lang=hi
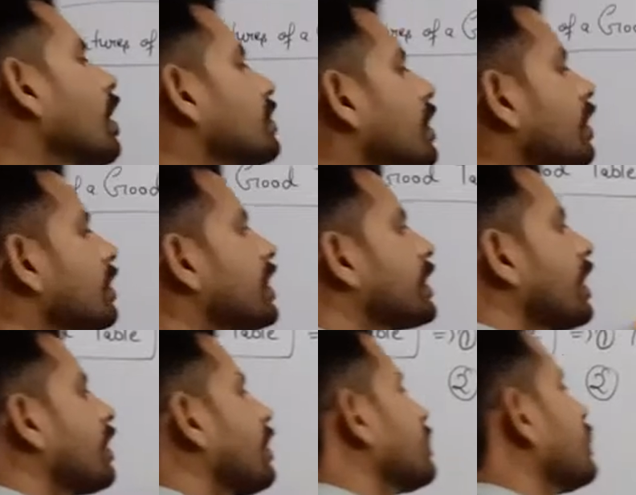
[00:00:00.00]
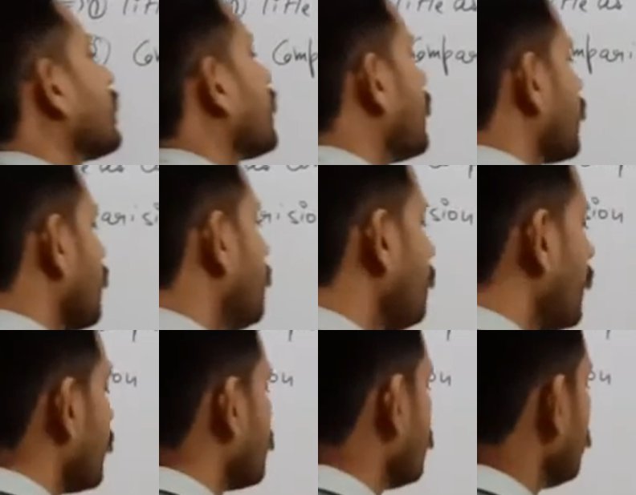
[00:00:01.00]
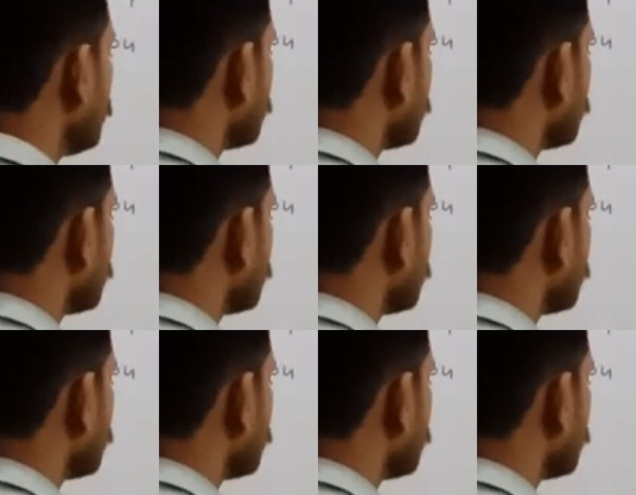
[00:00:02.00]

आसानी से क्या कर सकें कंपैरिजन